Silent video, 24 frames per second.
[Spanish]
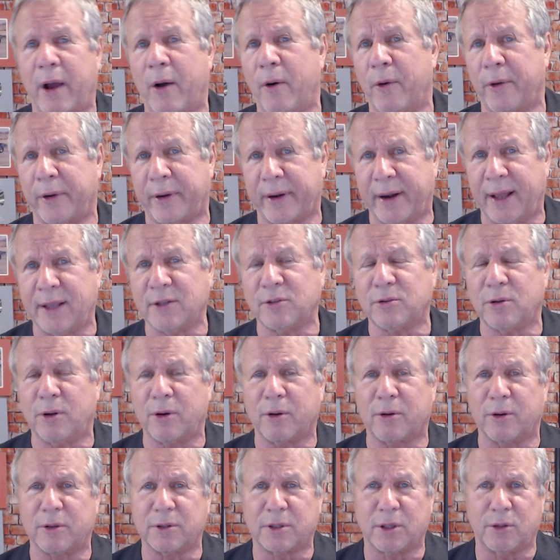o Russell
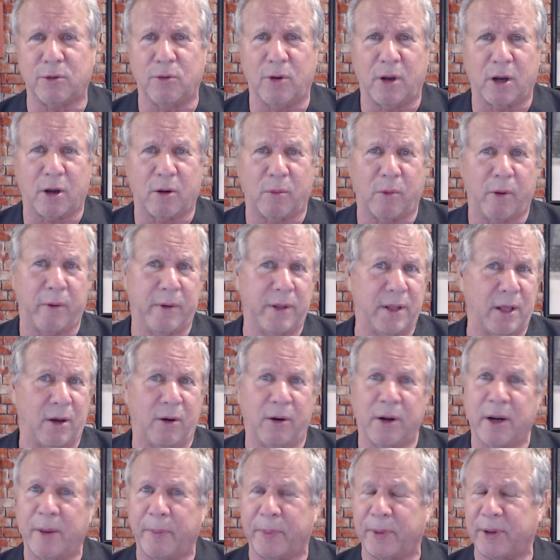continúa como viene
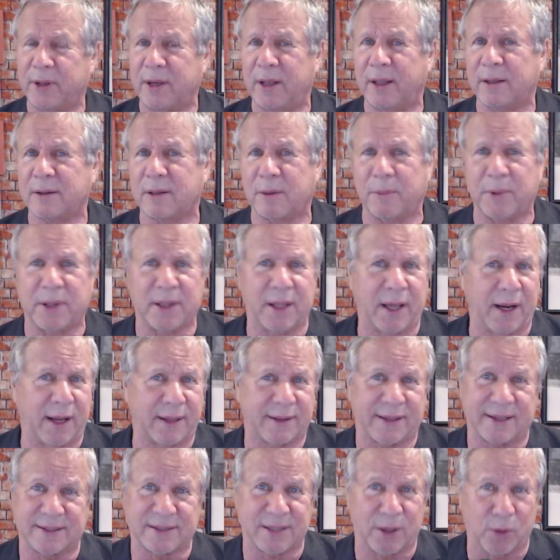ahora, podrían terminar
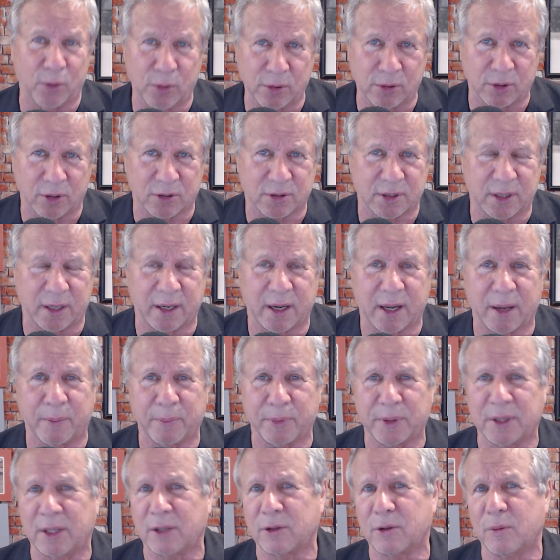hasta segundos en el
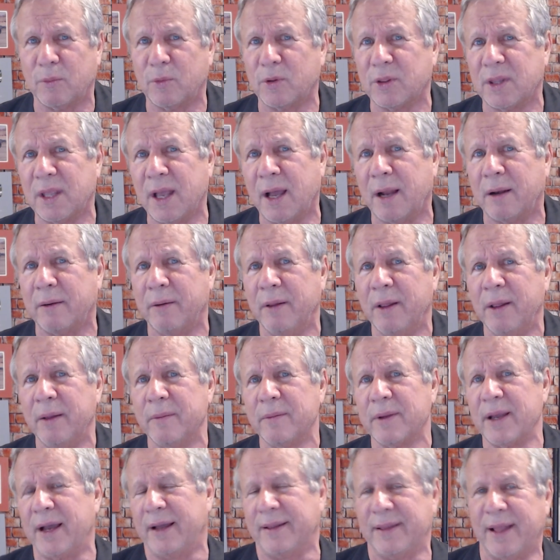campeonato mundial.
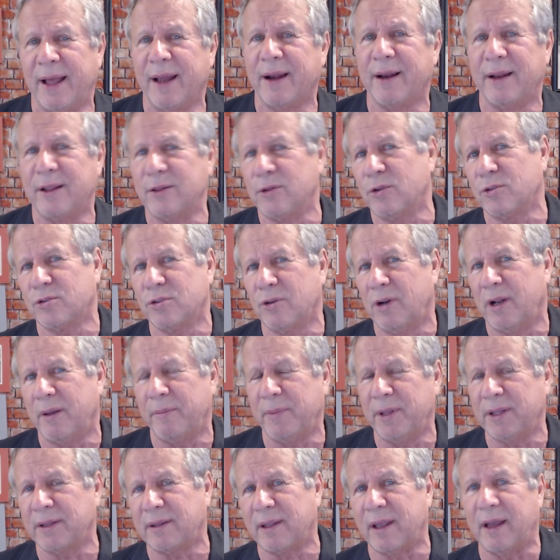Ganarle no
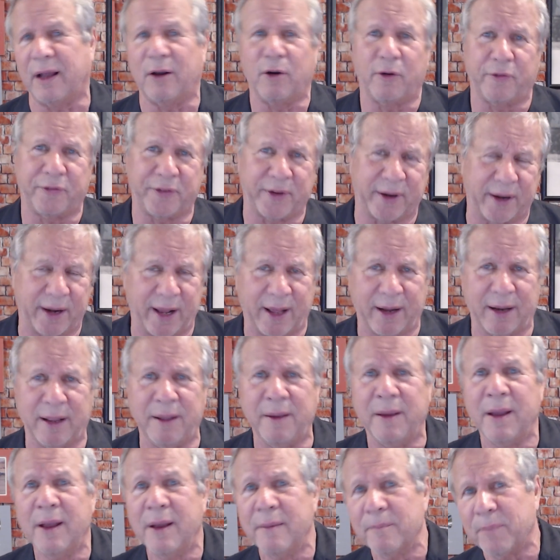solamente a los
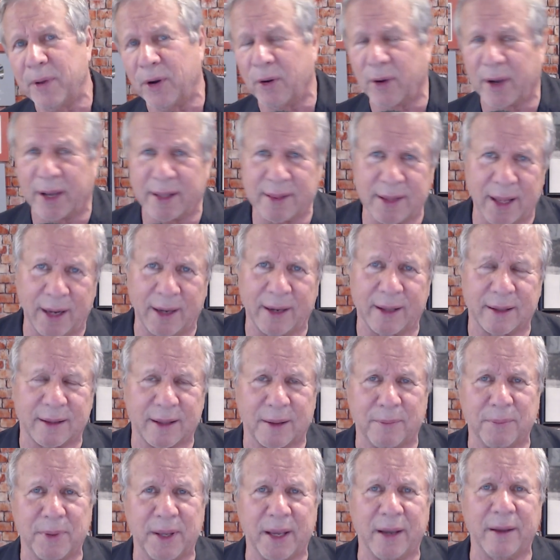Ferrari, pero ganarle
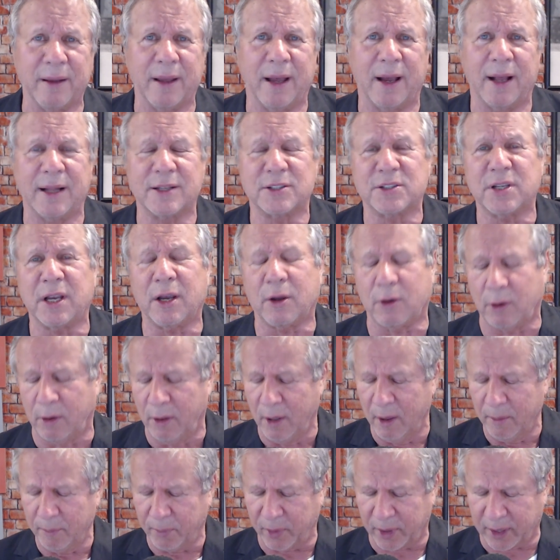también al Checo,
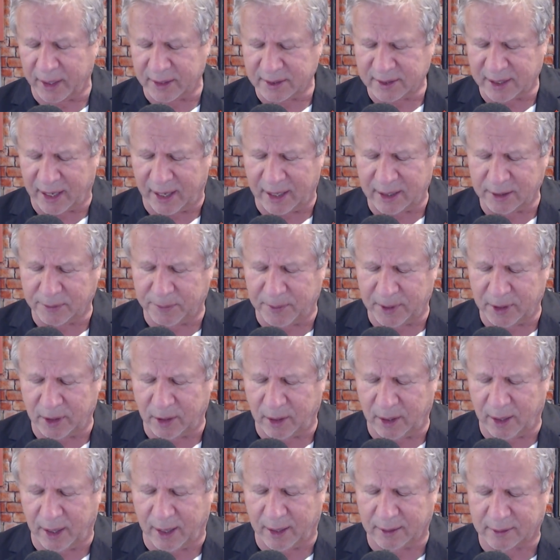porque Sainz
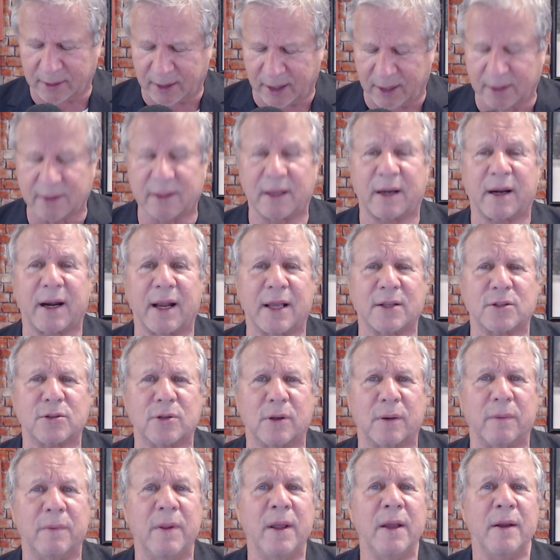viene atrás de
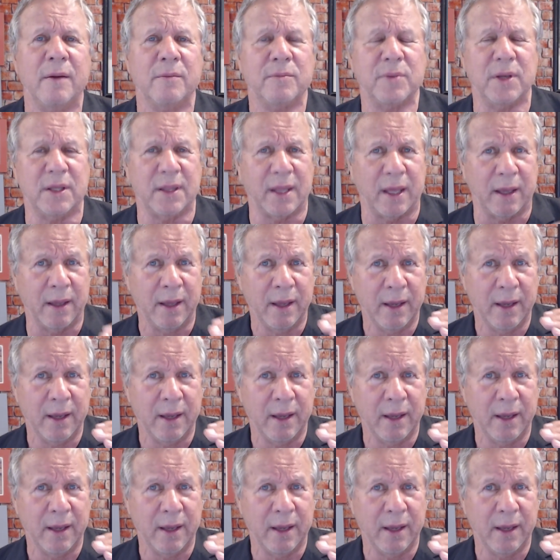Russell, viene